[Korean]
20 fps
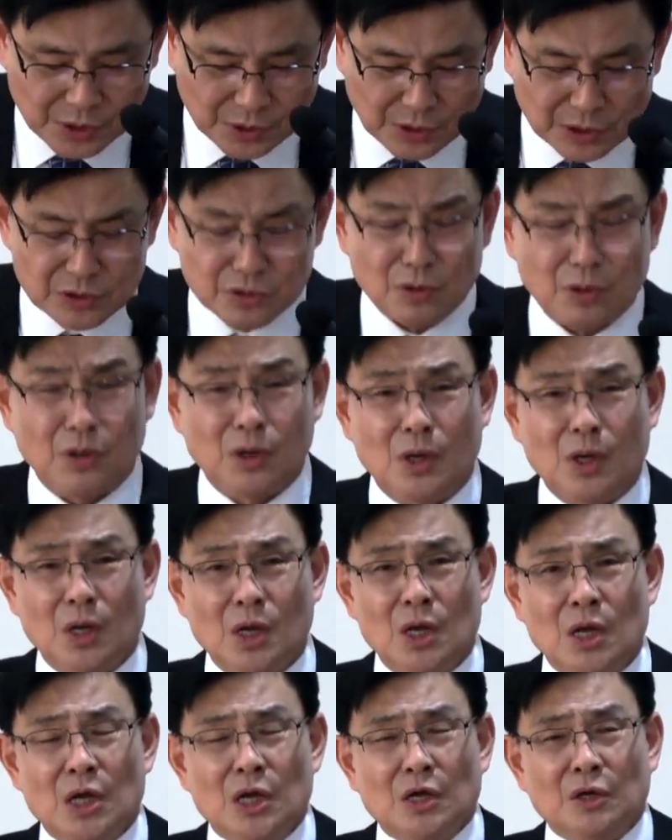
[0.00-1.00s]
그래서
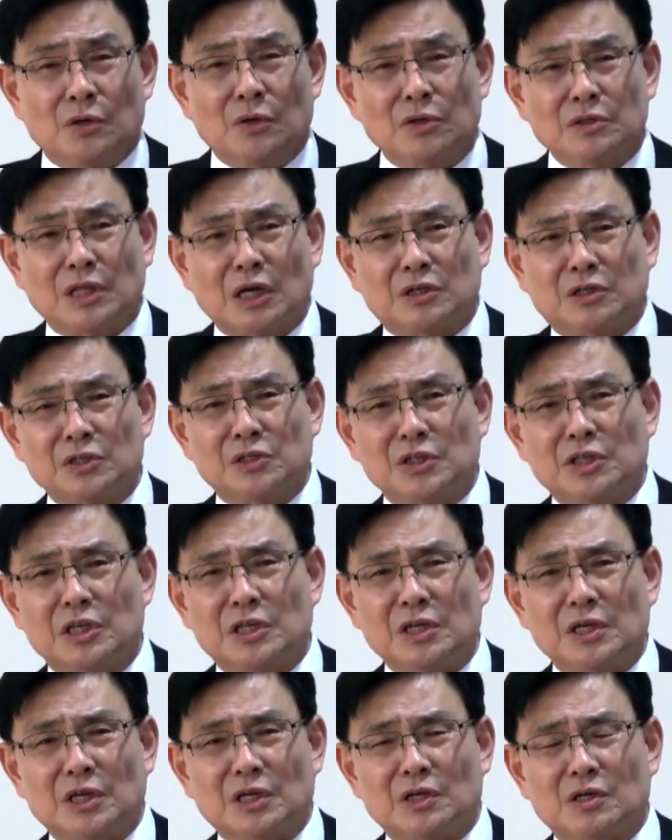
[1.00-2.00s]
그런데
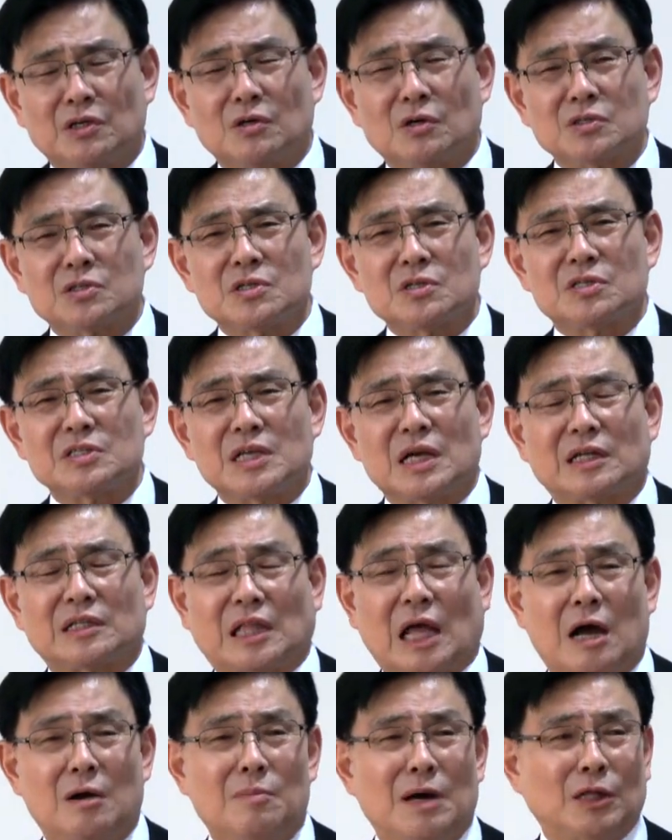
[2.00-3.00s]
그들이 그것을 그냥
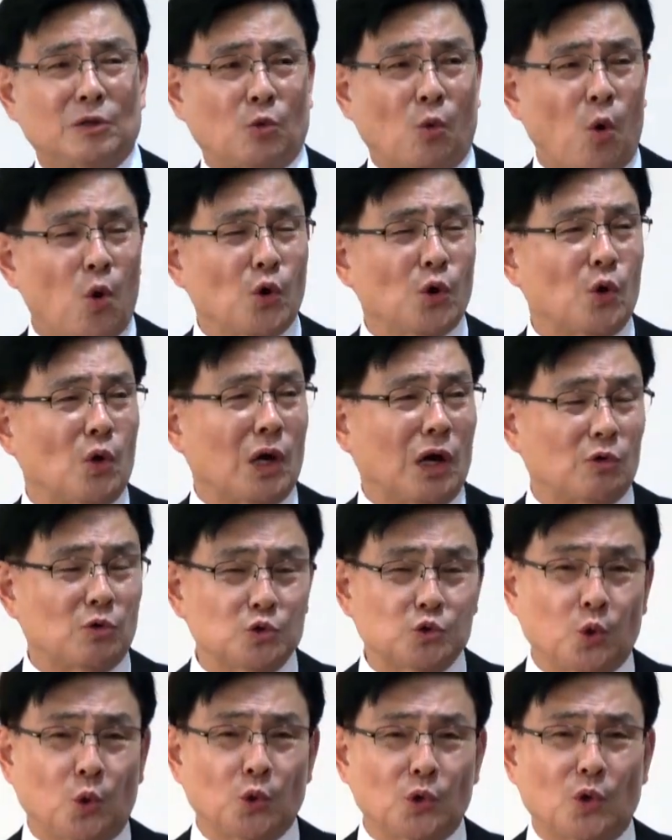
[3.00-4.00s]
다만 공경하고
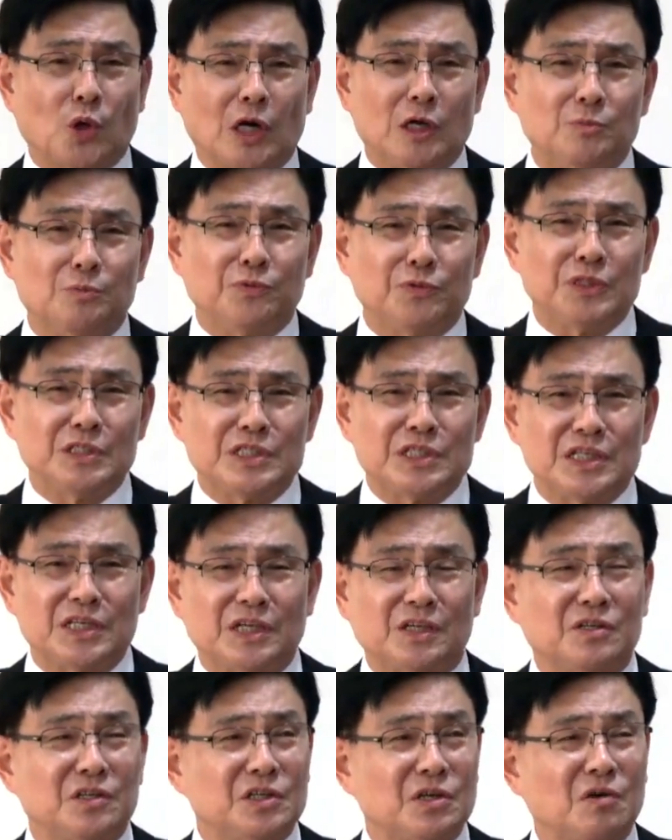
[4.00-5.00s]
존경할
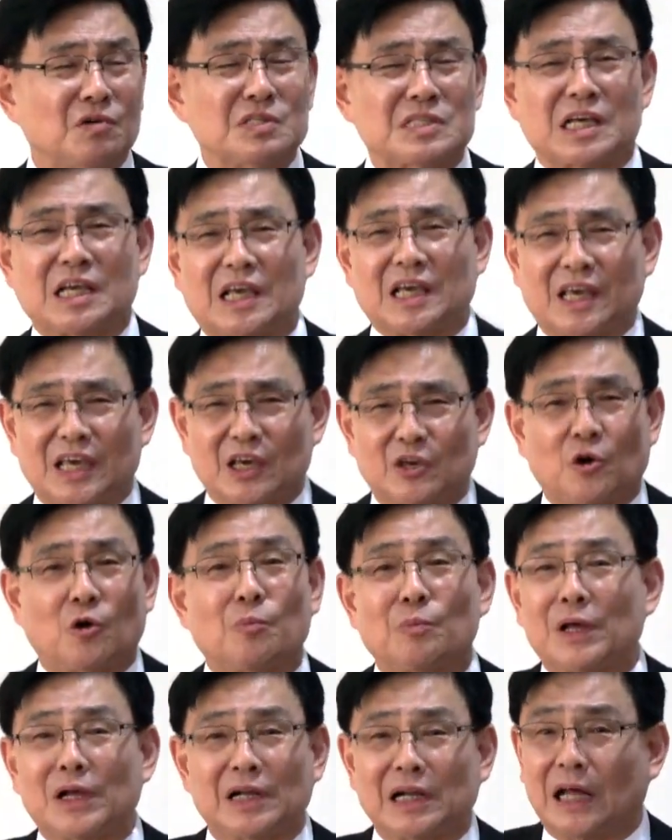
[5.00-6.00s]
뿐이지 그 형상에게
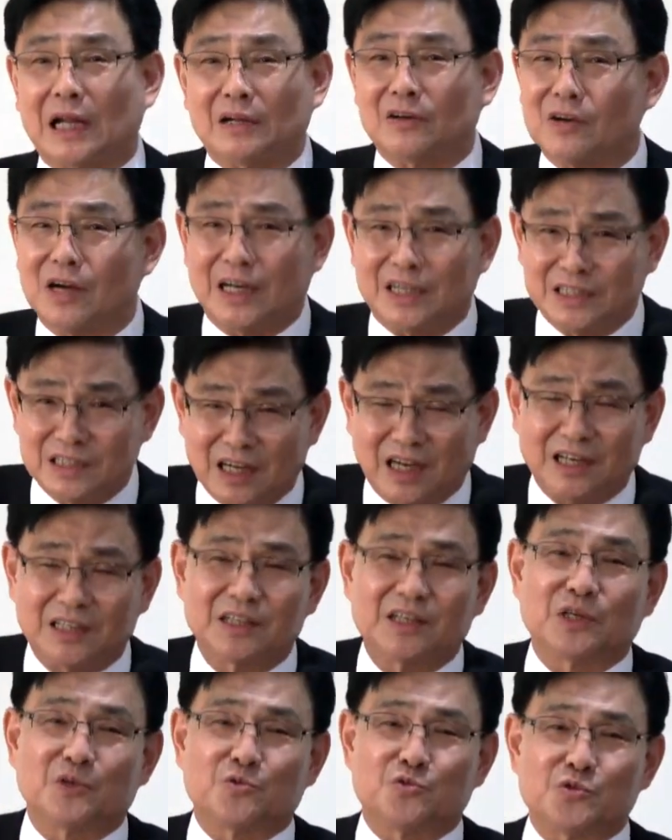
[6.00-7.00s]
경배는 하는 거 아니다
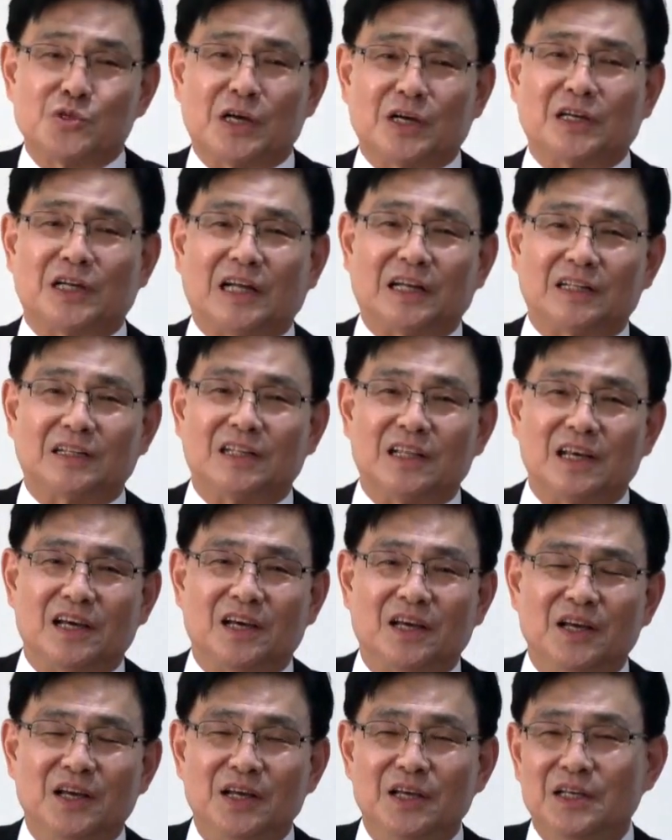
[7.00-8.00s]
이렇게 주장을
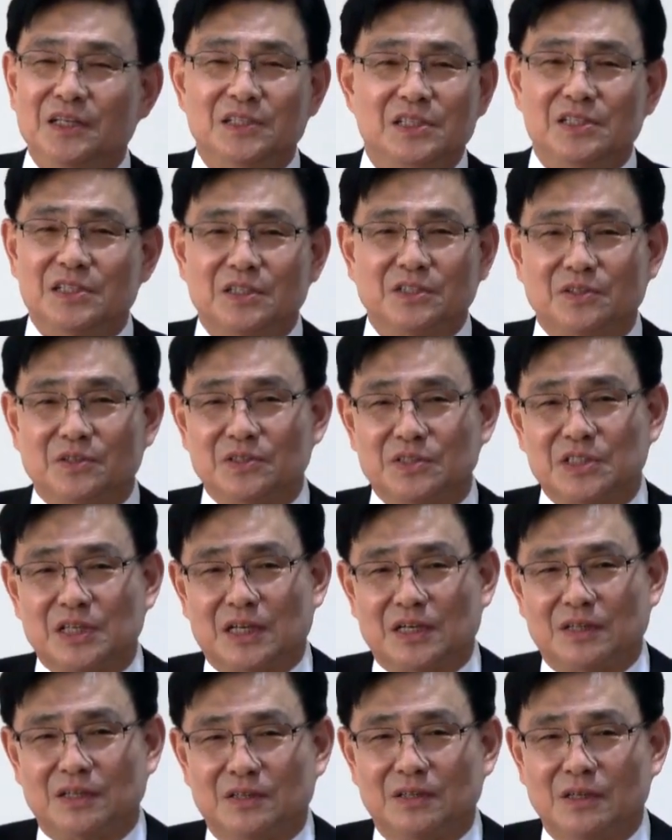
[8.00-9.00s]
하는데 실제 그렇지
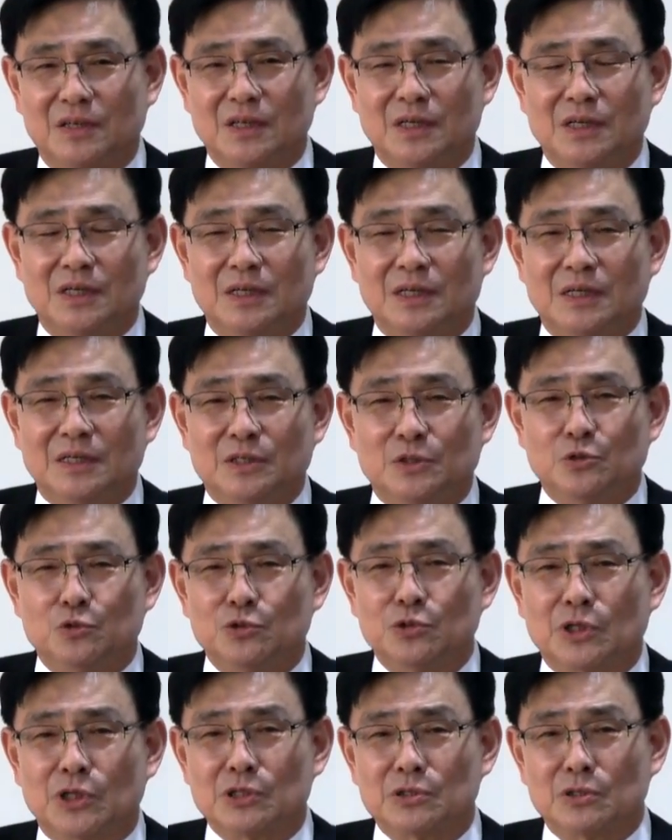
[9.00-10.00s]
않아요.
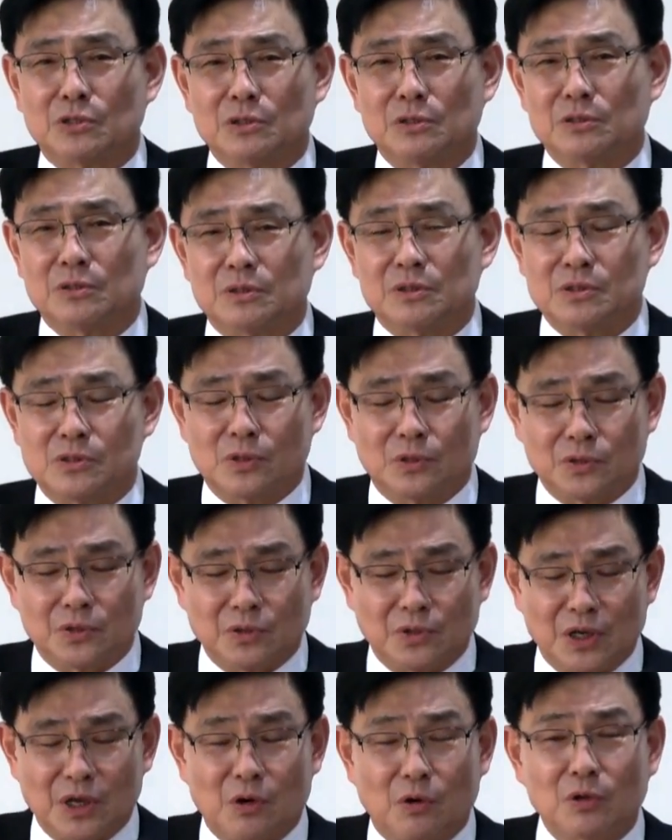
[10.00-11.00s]
주님께서는
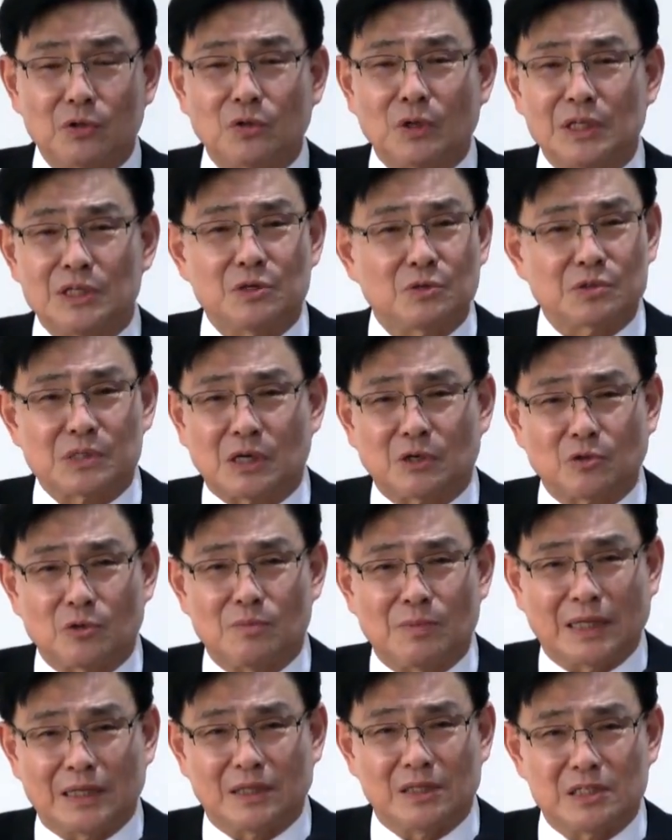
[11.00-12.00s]
성경에 어떠한 형상도
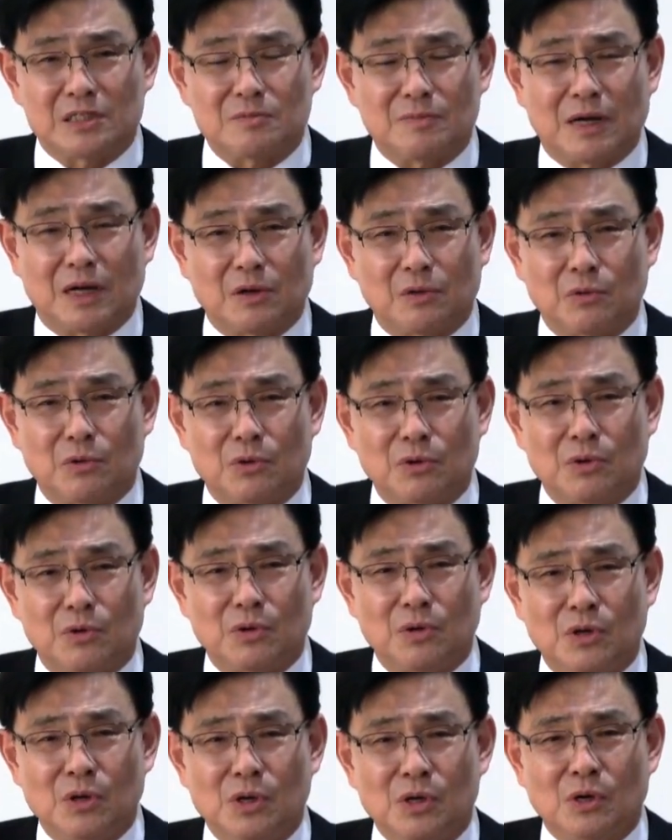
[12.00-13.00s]
만들지 말고
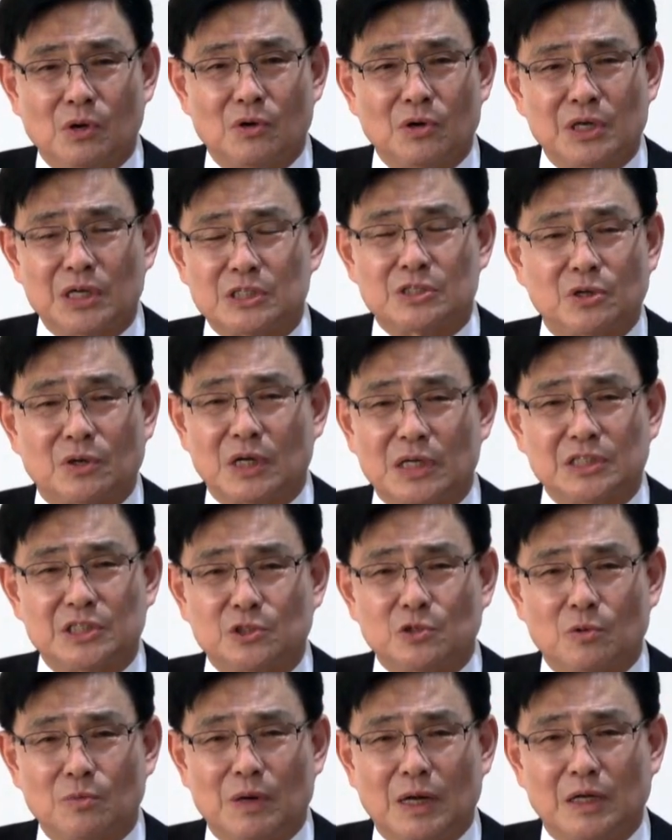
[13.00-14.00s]
거기에
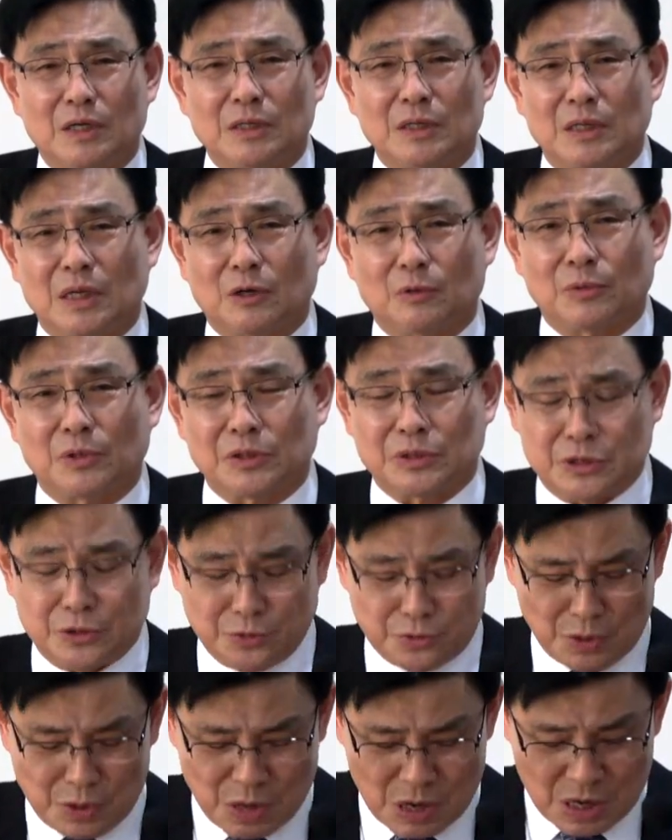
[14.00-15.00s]
절하지도 말라고
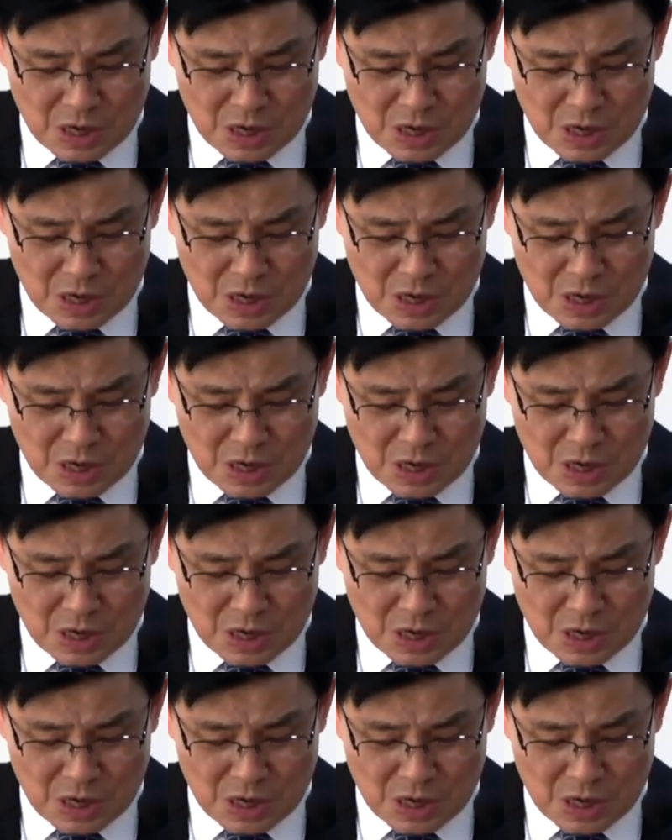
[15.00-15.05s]
그랬죠.